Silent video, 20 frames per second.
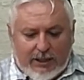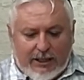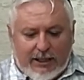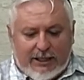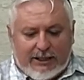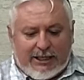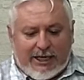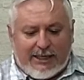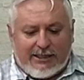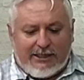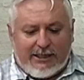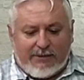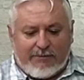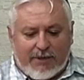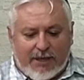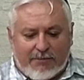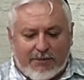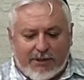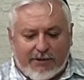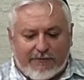Это один
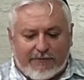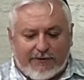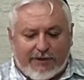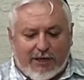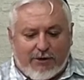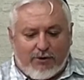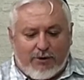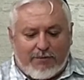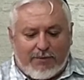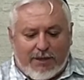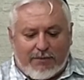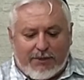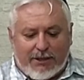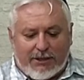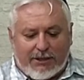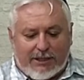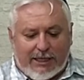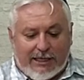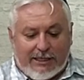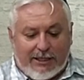момент. Второй
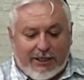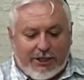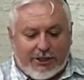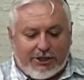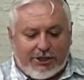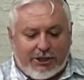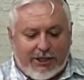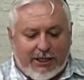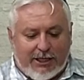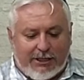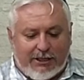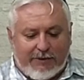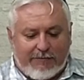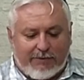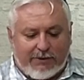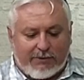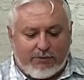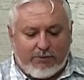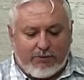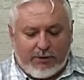момент, конечно, они
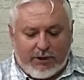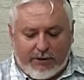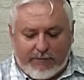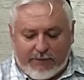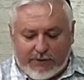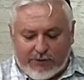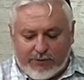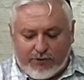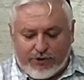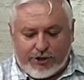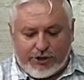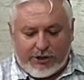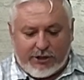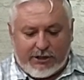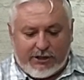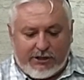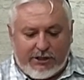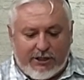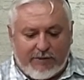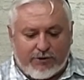воз, были
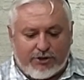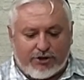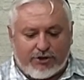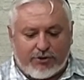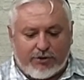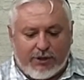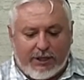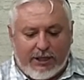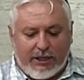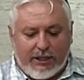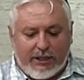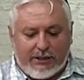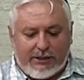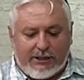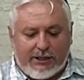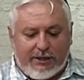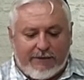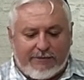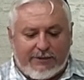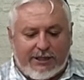возмущены тем, что
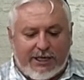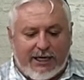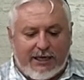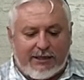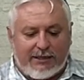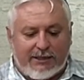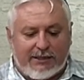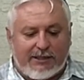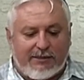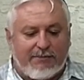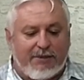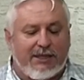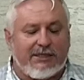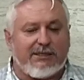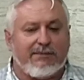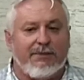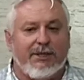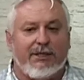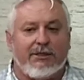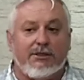те взяли на себя
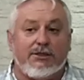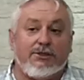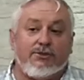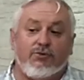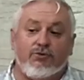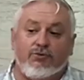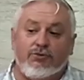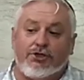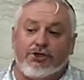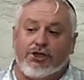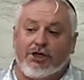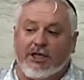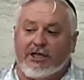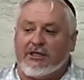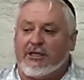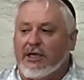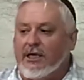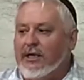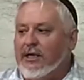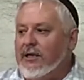смелость
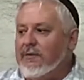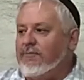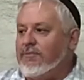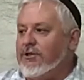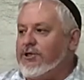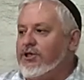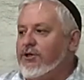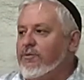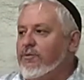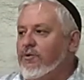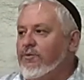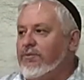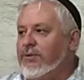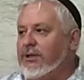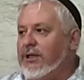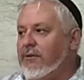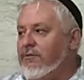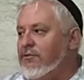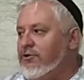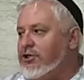учить. Почему?
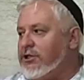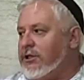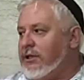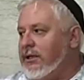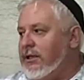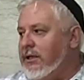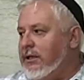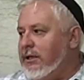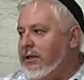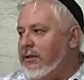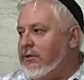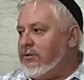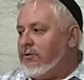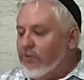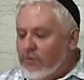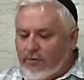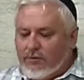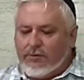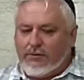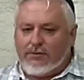Потому что,
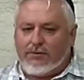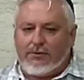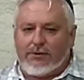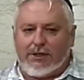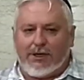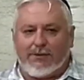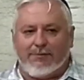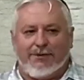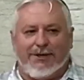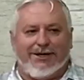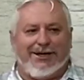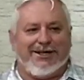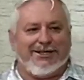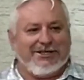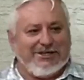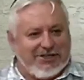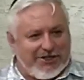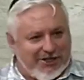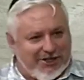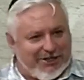ну, как бы
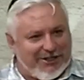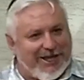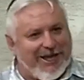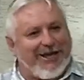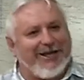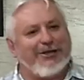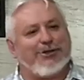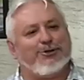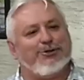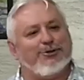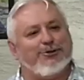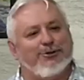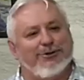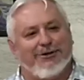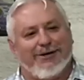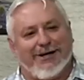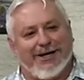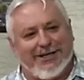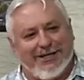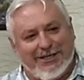они считали, что
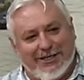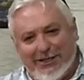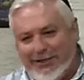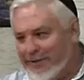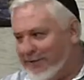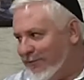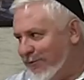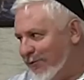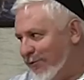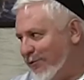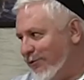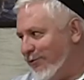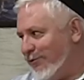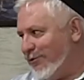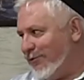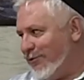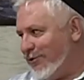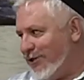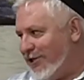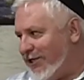только они
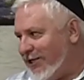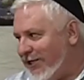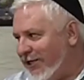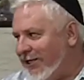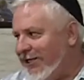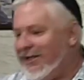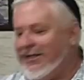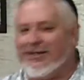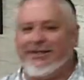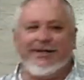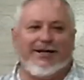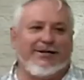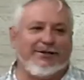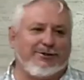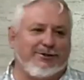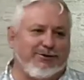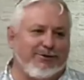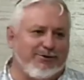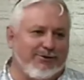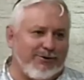могут учить, да,
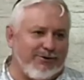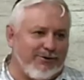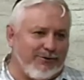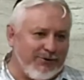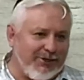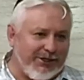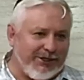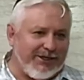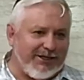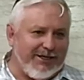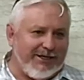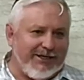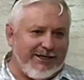что только у них